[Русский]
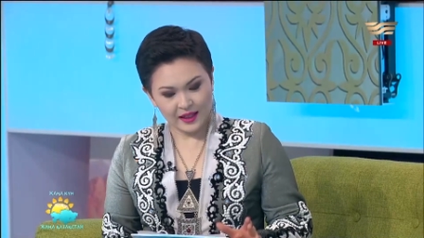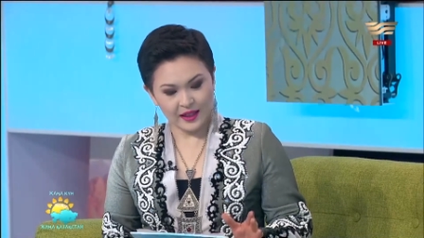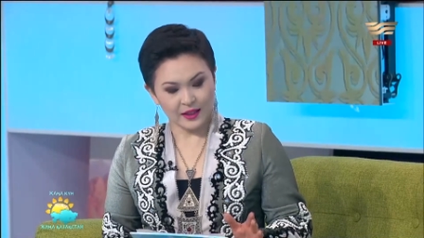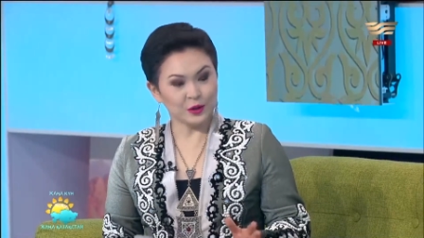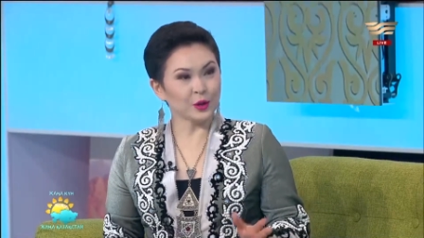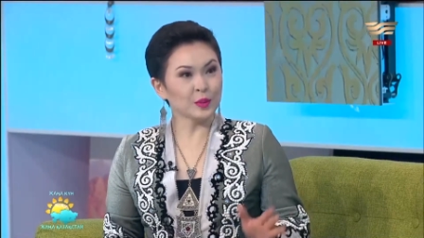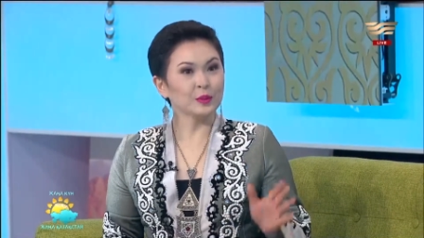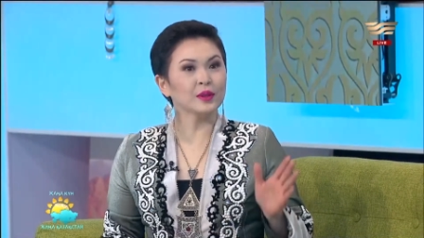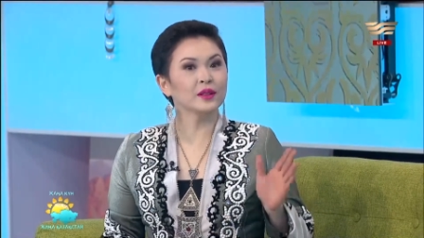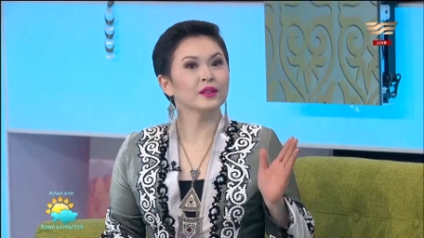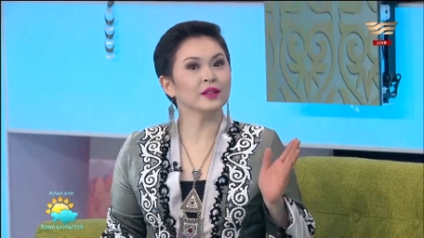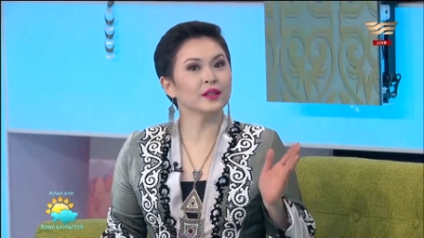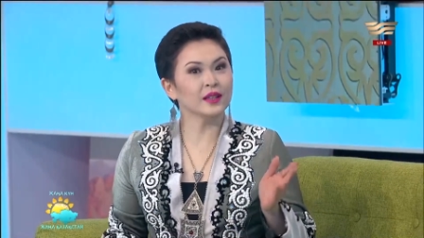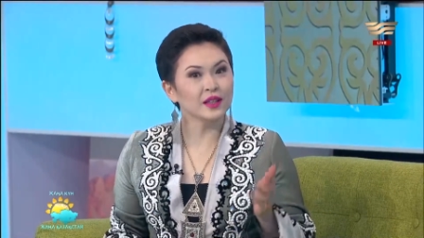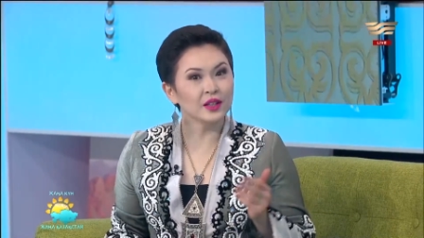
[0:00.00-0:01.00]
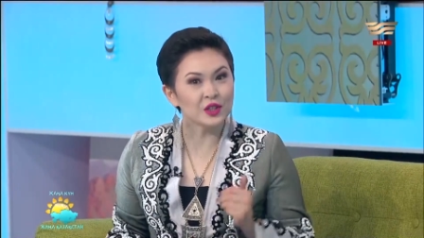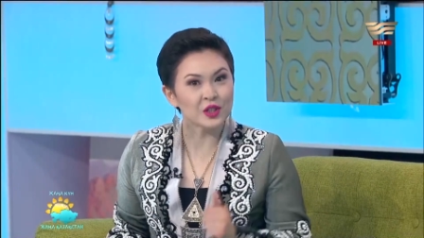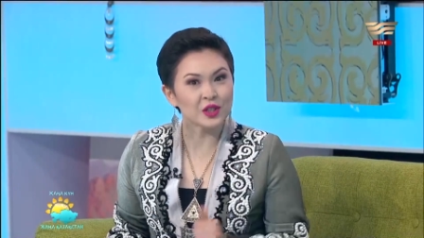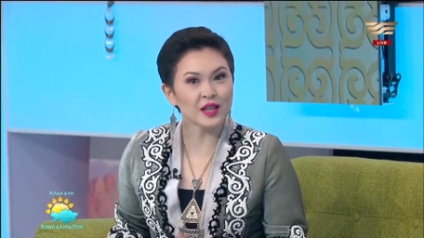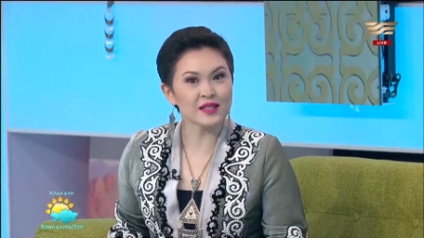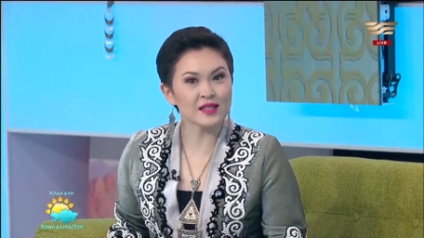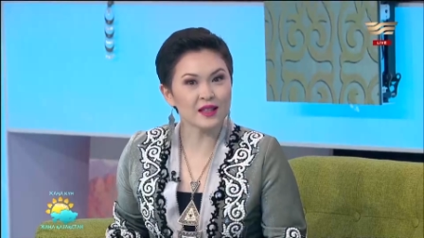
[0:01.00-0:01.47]
который был
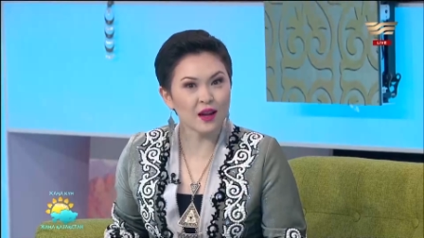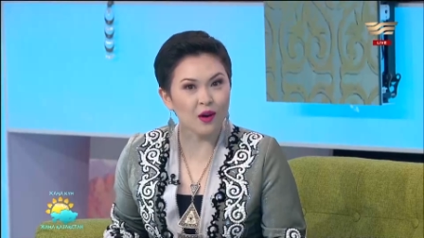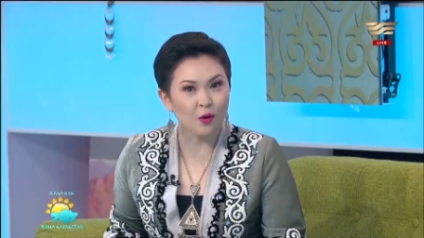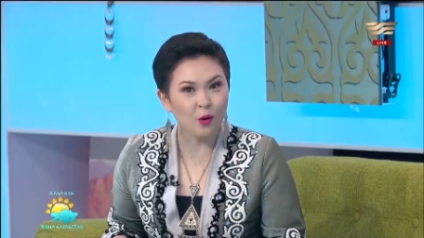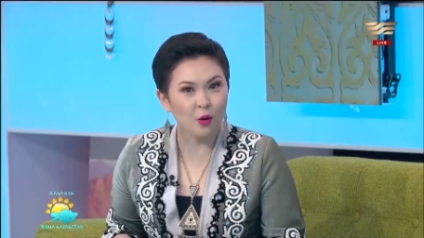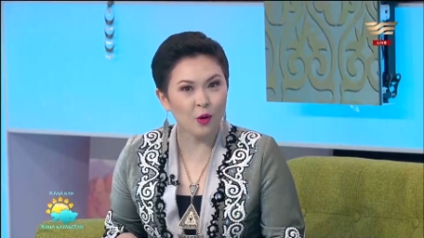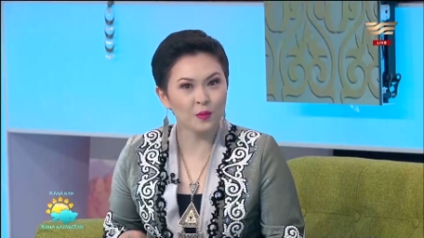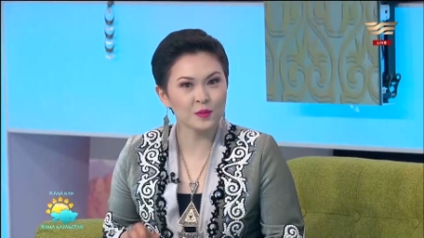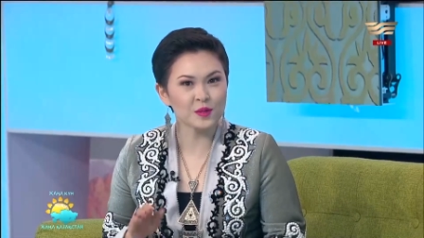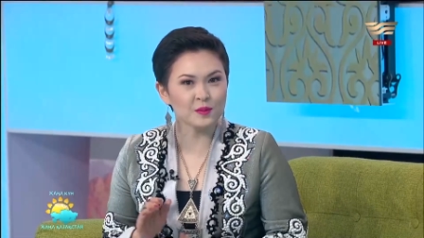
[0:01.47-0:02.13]
лично знаком с